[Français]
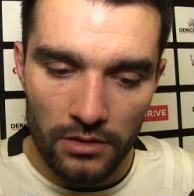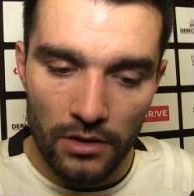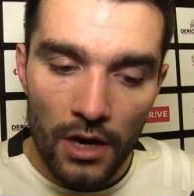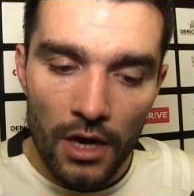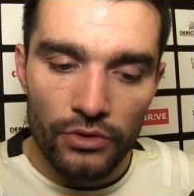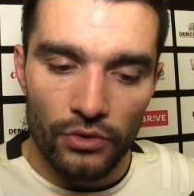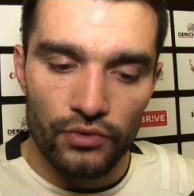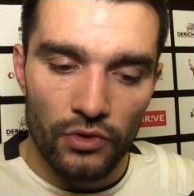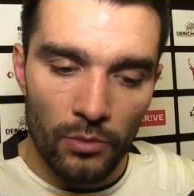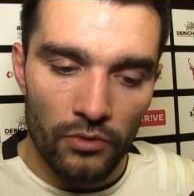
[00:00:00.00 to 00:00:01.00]
euh,
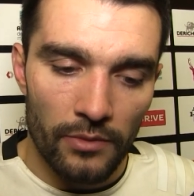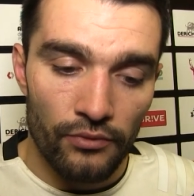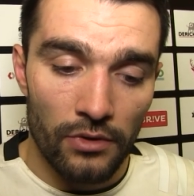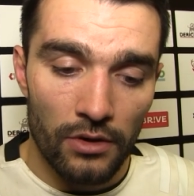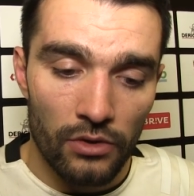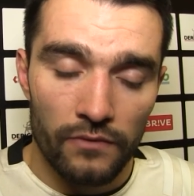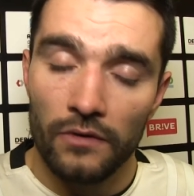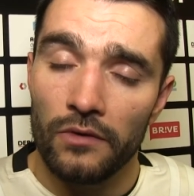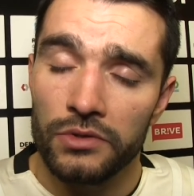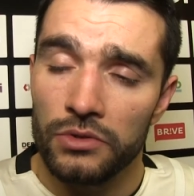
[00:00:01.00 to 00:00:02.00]
tendu comme on a pu le
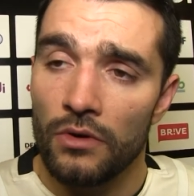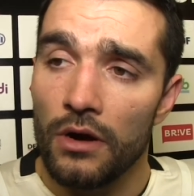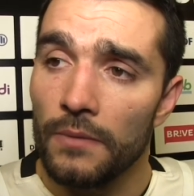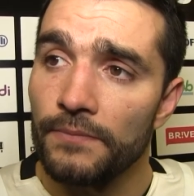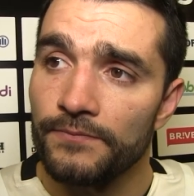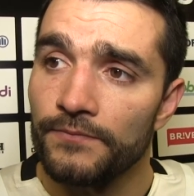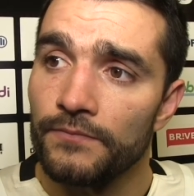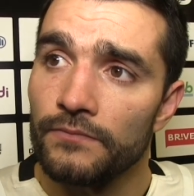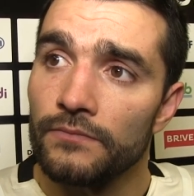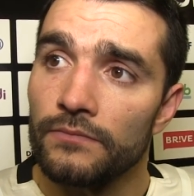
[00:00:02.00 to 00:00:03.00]
vivre ce soir. Zéro
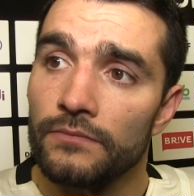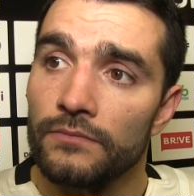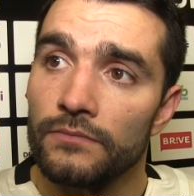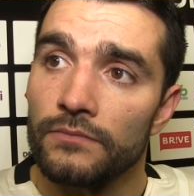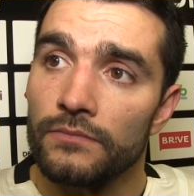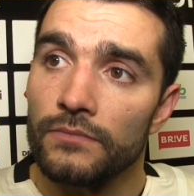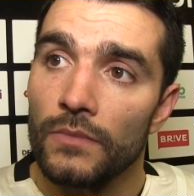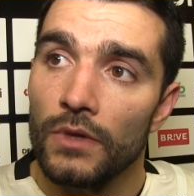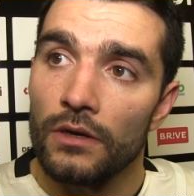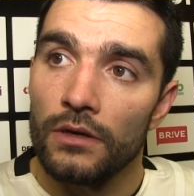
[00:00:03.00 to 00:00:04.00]
pour aussi
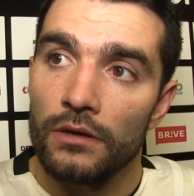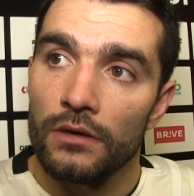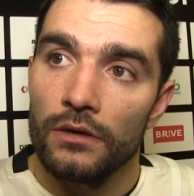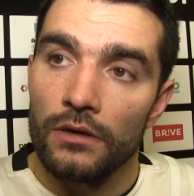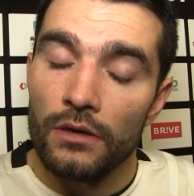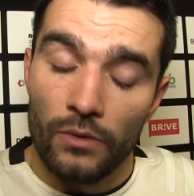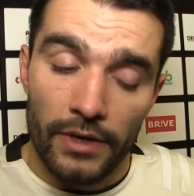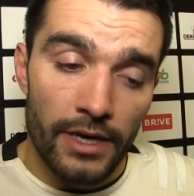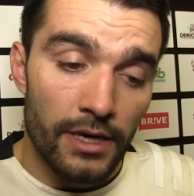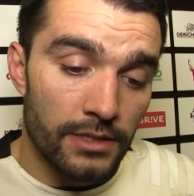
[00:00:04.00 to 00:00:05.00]
contre Racing.
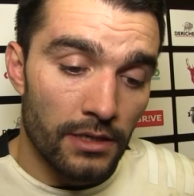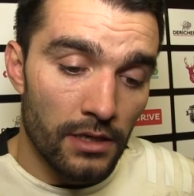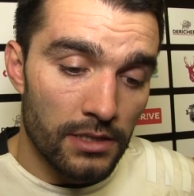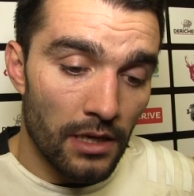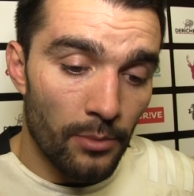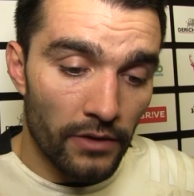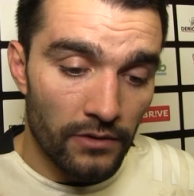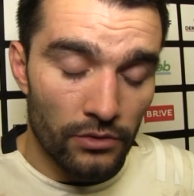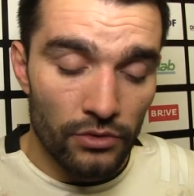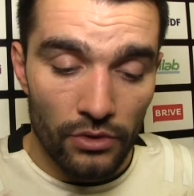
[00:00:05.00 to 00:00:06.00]
Ouais, c'est
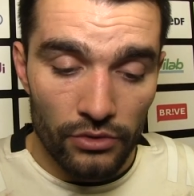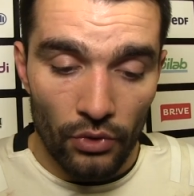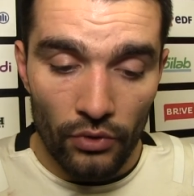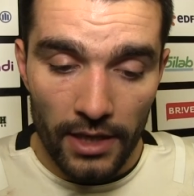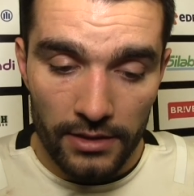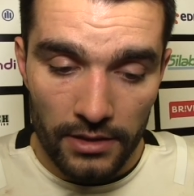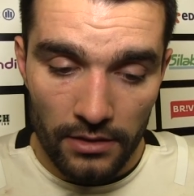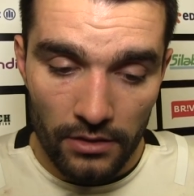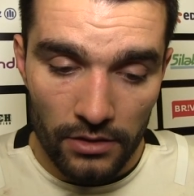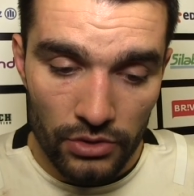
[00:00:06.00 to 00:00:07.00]
important de, regarder
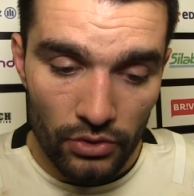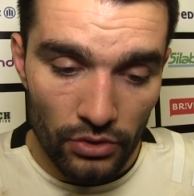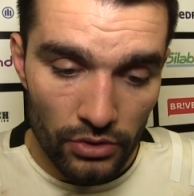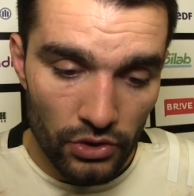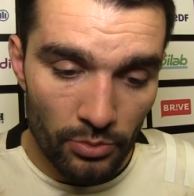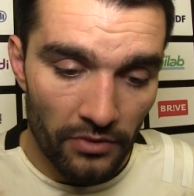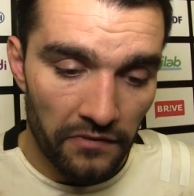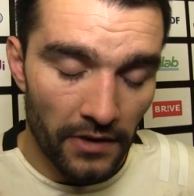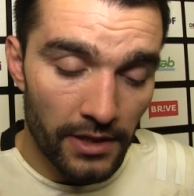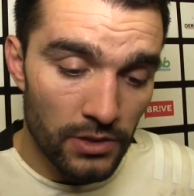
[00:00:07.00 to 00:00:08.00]
ce, que, ce que peuvent
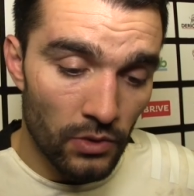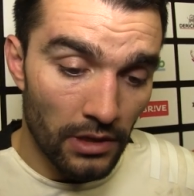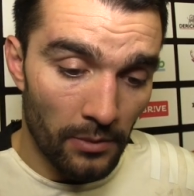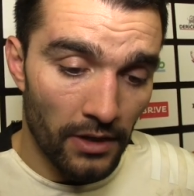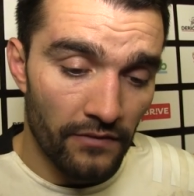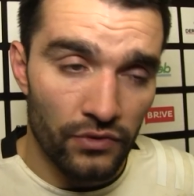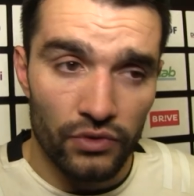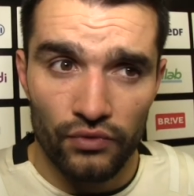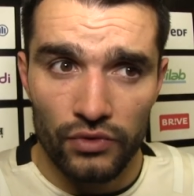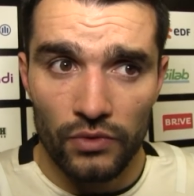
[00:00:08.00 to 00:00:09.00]
faire les autres. Après, il faut
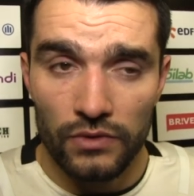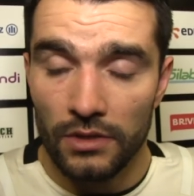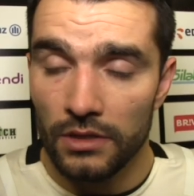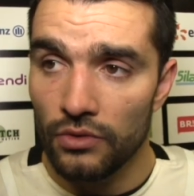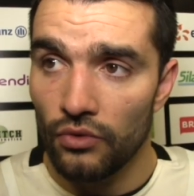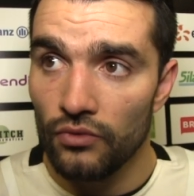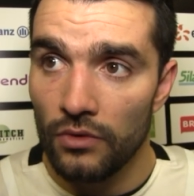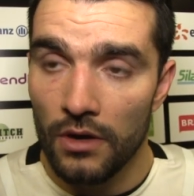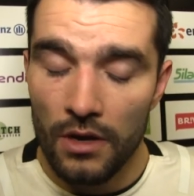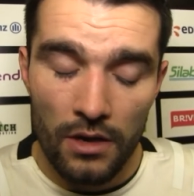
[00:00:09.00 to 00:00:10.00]
surtout se concentrer sur nous.
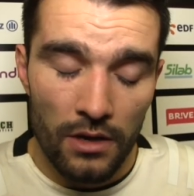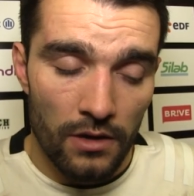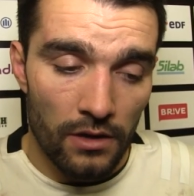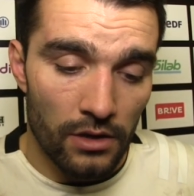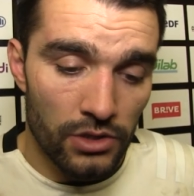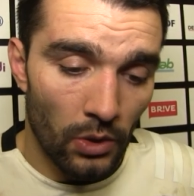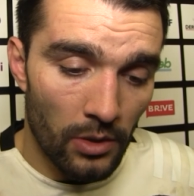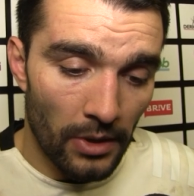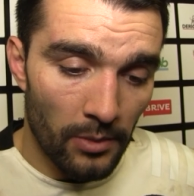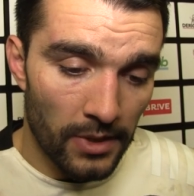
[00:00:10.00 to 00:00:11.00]
je crois que
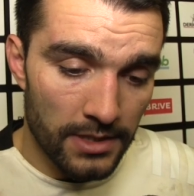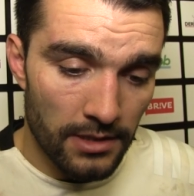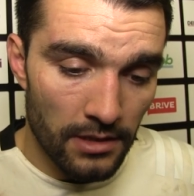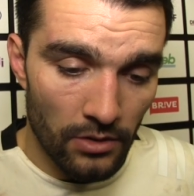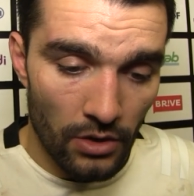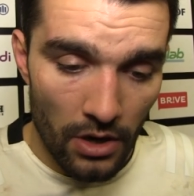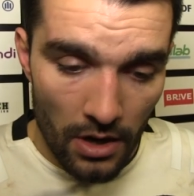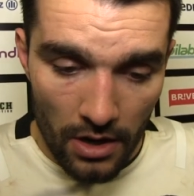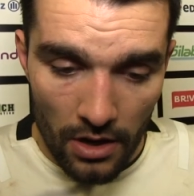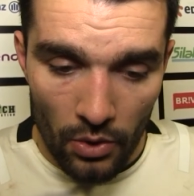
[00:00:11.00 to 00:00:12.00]
par le passé,
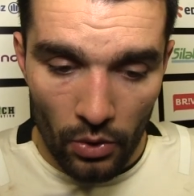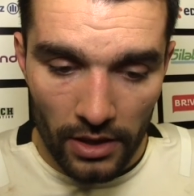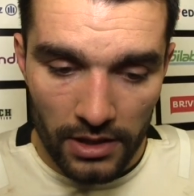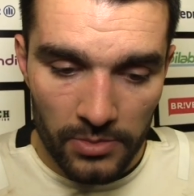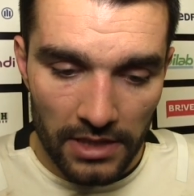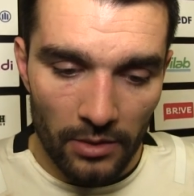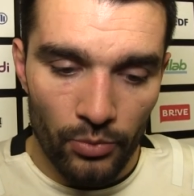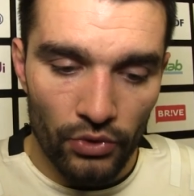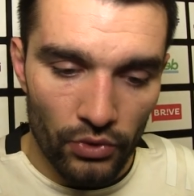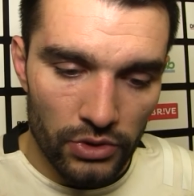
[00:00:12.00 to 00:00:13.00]
on regardait peut-être un
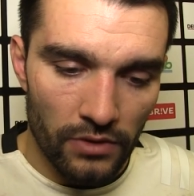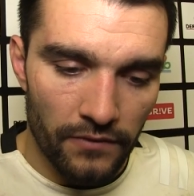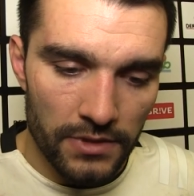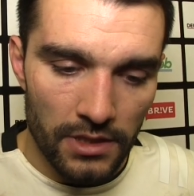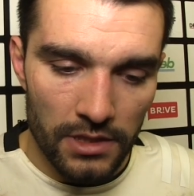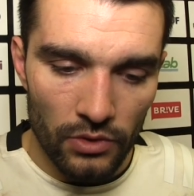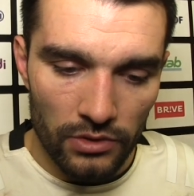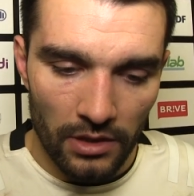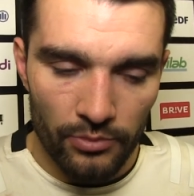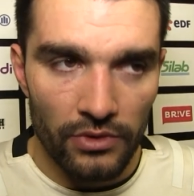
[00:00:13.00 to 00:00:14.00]
peu trop ce que faisaient les
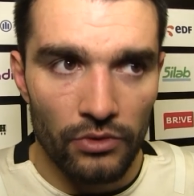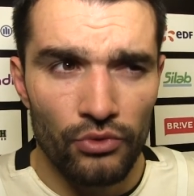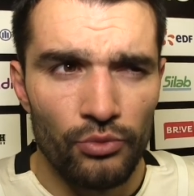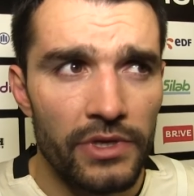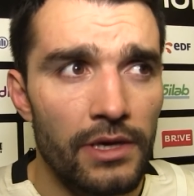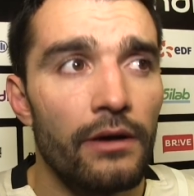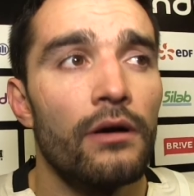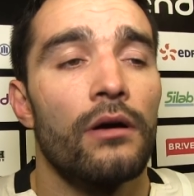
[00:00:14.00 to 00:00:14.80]
autres et puis on en oubliait.